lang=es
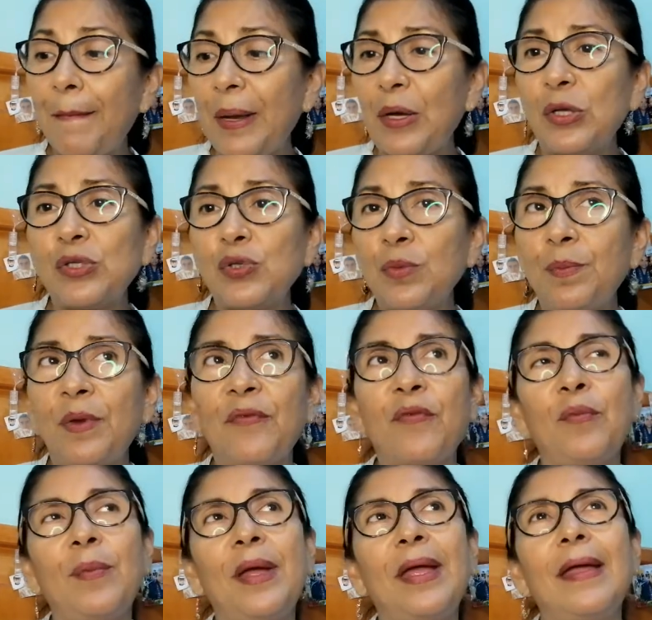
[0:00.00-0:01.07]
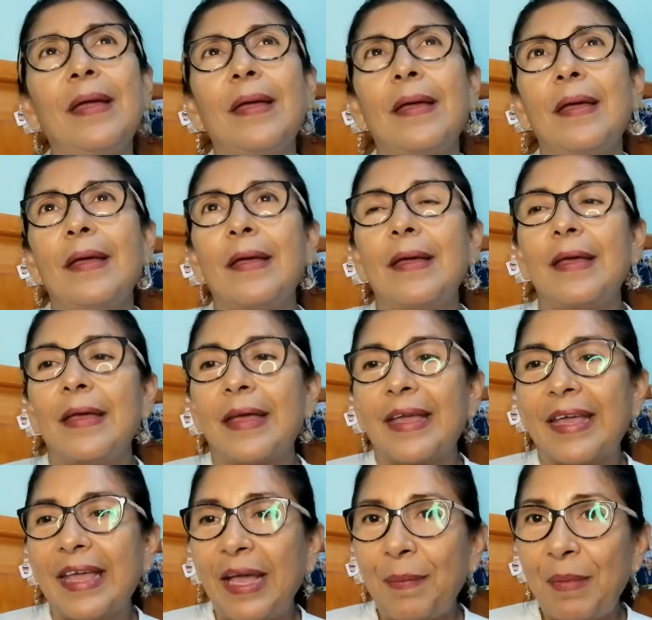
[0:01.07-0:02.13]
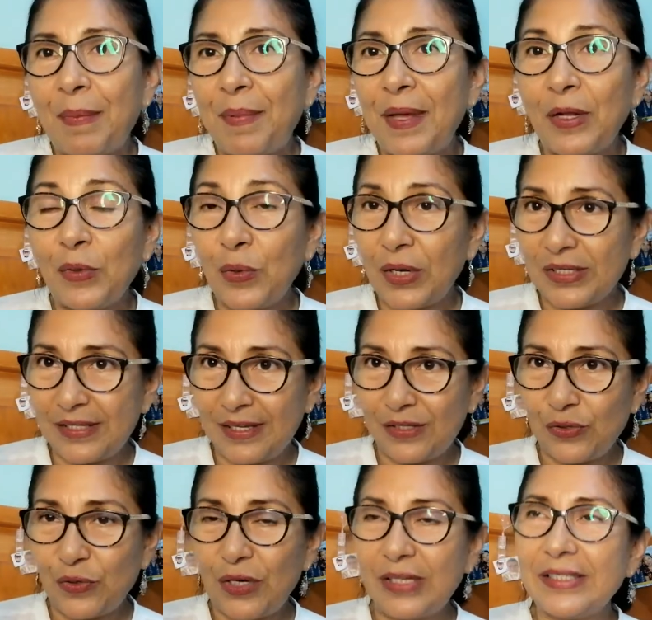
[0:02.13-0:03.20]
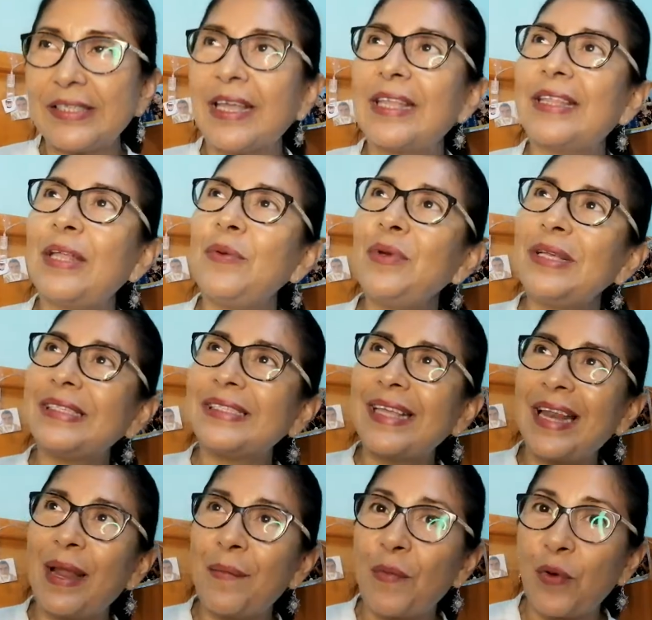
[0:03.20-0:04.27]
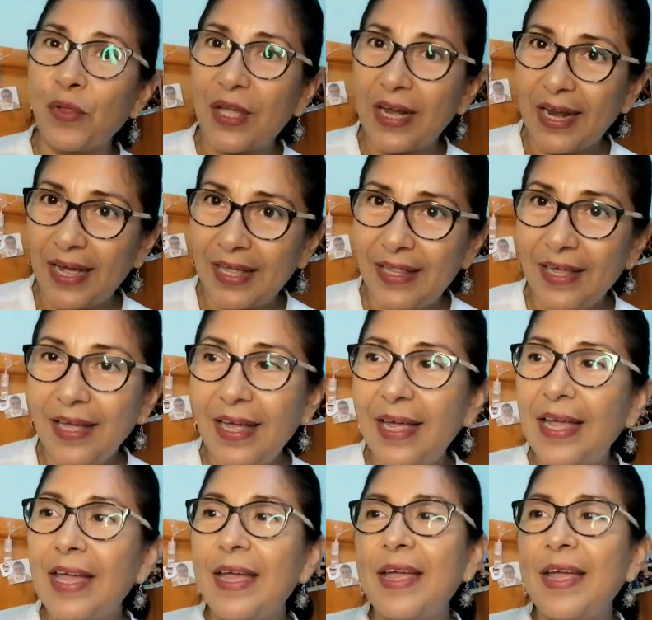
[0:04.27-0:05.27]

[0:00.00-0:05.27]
Pero es un perfume que mi piel dura seis horas, que tiene una estela moderada.